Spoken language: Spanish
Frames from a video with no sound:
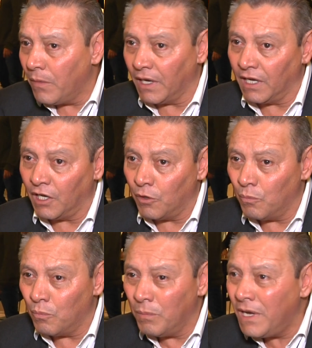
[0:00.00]
eh,
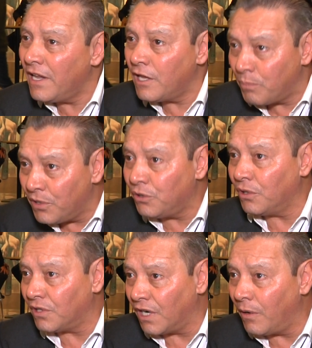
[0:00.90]
miles de puestos
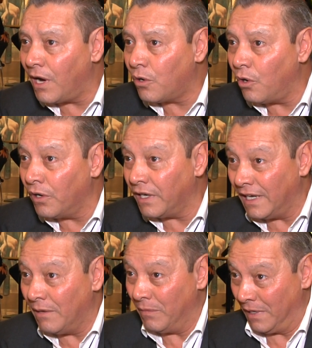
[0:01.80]
de trabajo
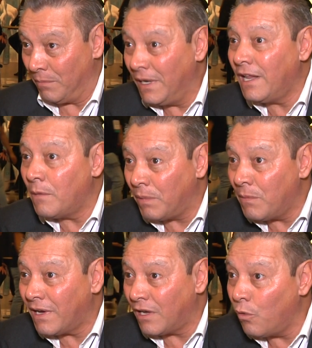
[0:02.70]
y, y miles de
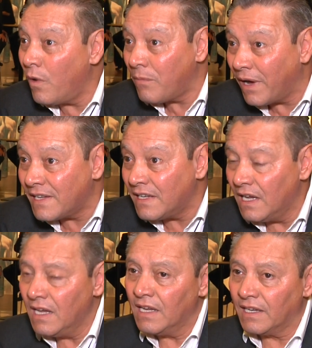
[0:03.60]
pymes nuevas
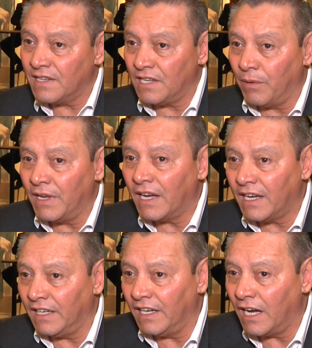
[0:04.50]
que se van a
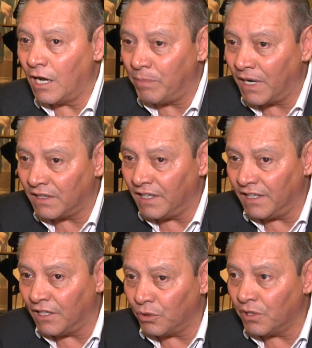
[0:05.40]
generar a partir
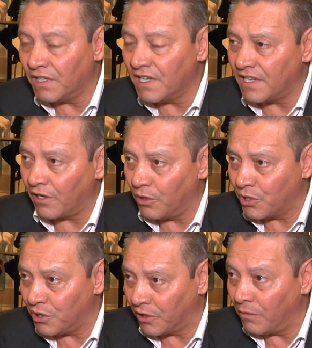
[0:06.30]
de todo este
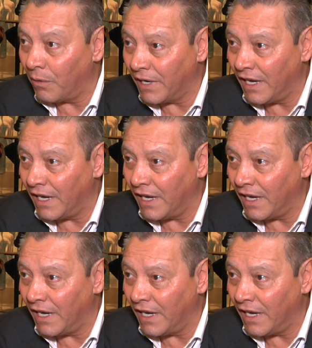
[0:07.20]
desarrollo que va a haber